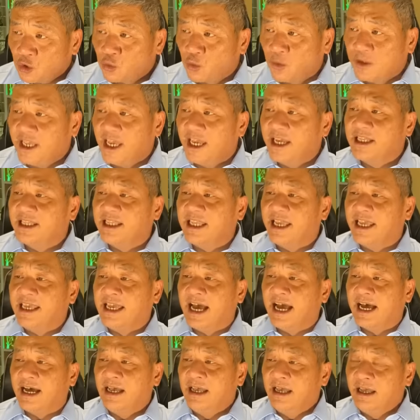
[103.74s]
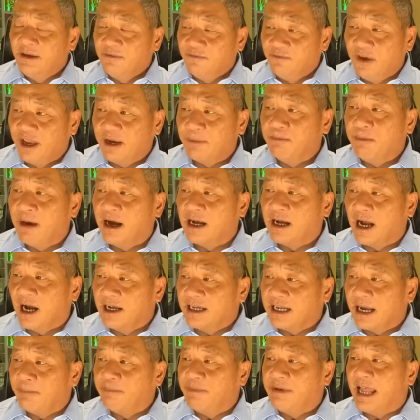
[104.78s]
tuy nhiên thì à, việc mà
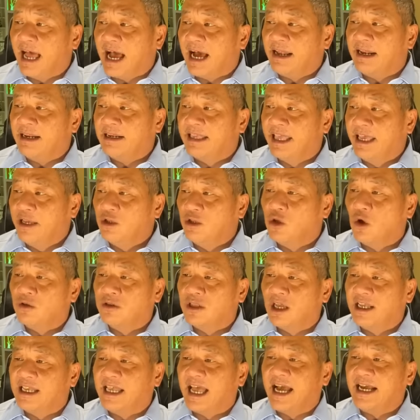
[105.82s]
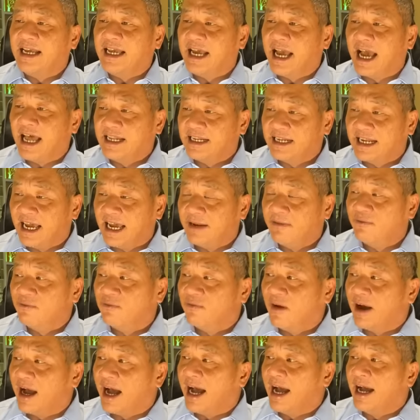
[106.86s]
khẩn cấp đã khiến cho tất cả các hành
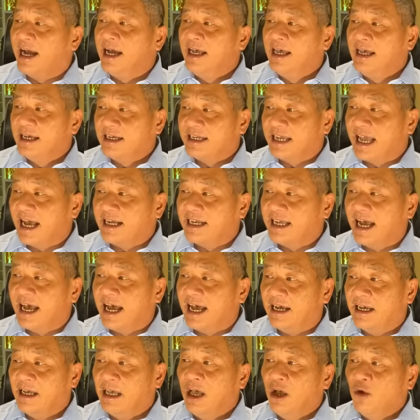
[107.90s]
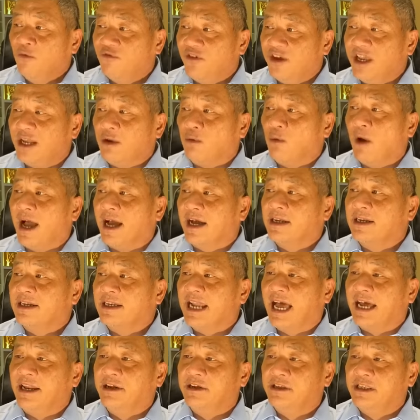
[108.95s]
khách và các à, phi hành đoàn
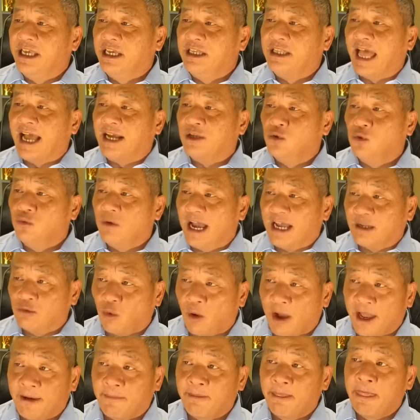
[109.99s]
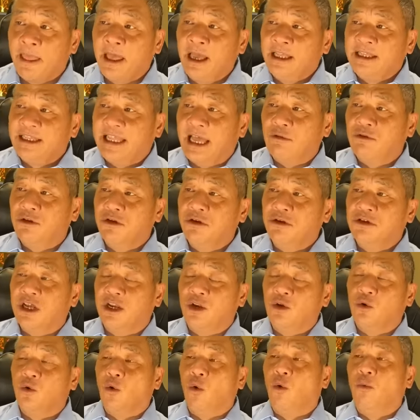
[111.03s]
đã được di tản xuống an toàn theo tường
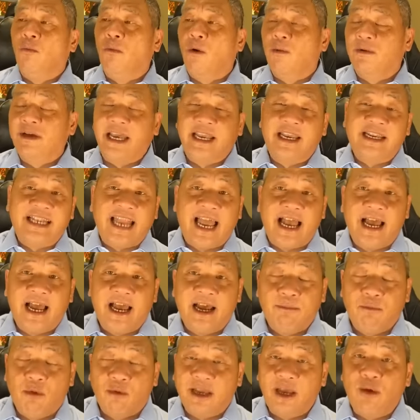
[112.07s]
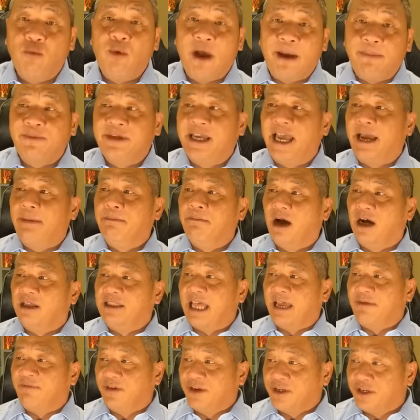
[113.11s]
trình của một cái tra một cái webcam ở
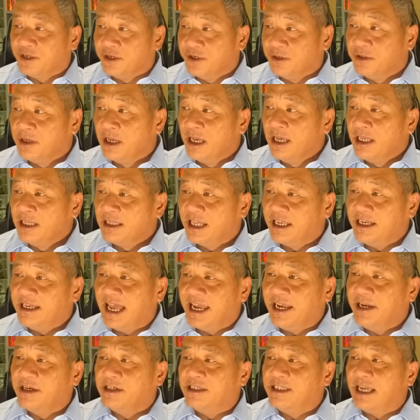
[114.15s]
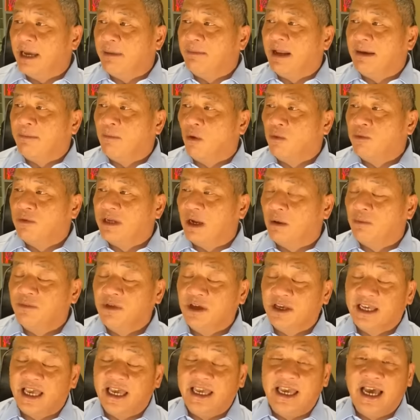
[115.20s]
tại phi trường thì đây được xem là một
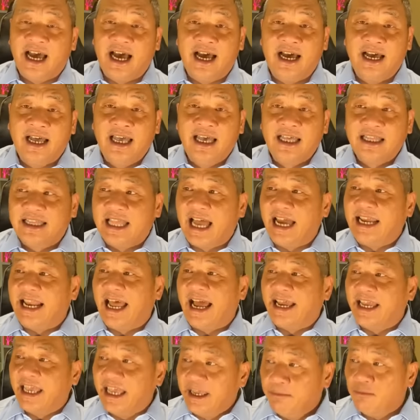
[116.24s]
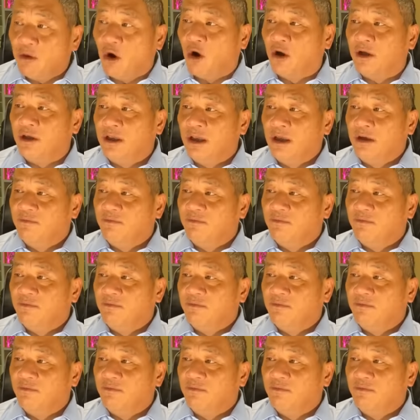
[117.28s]
trong những cái à, tai nạn hiếm hoi